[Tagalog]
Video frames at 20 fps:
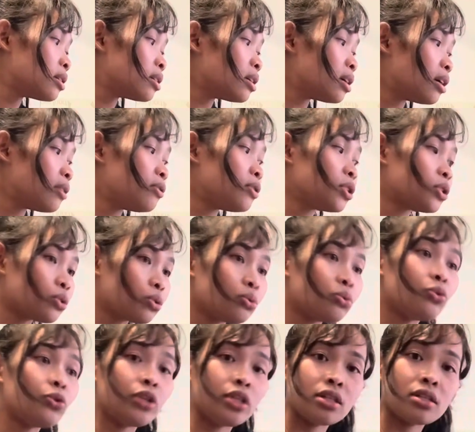Every
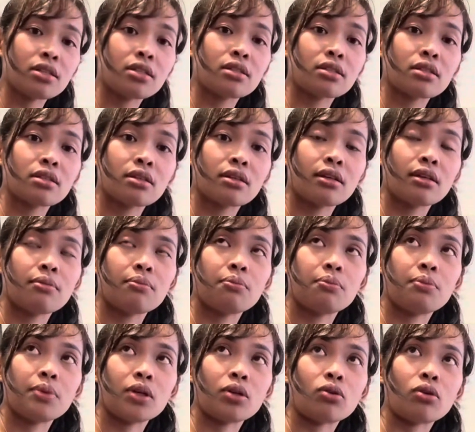2 weeks.
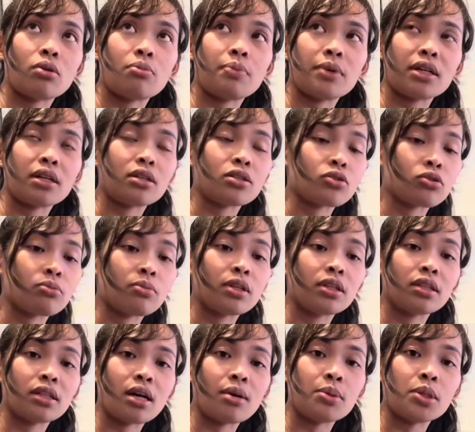Pero kapag ka
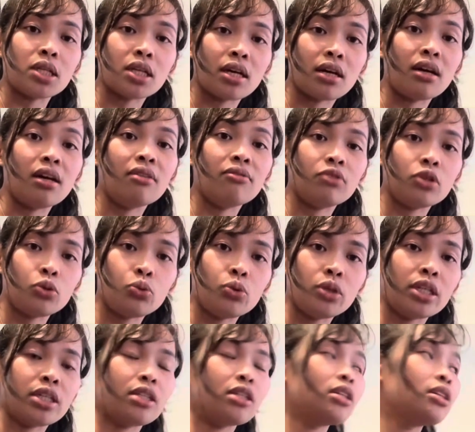sobrang dami na, every
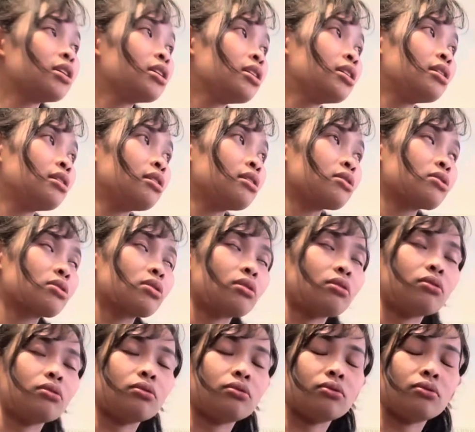week.
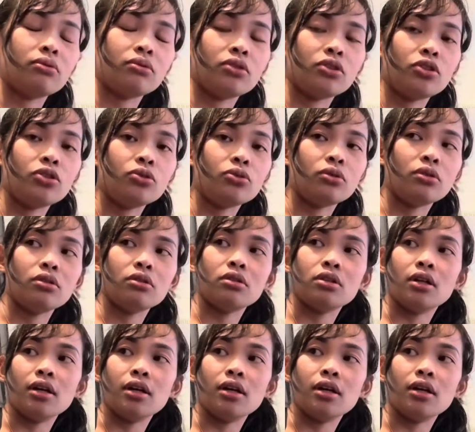So, yun.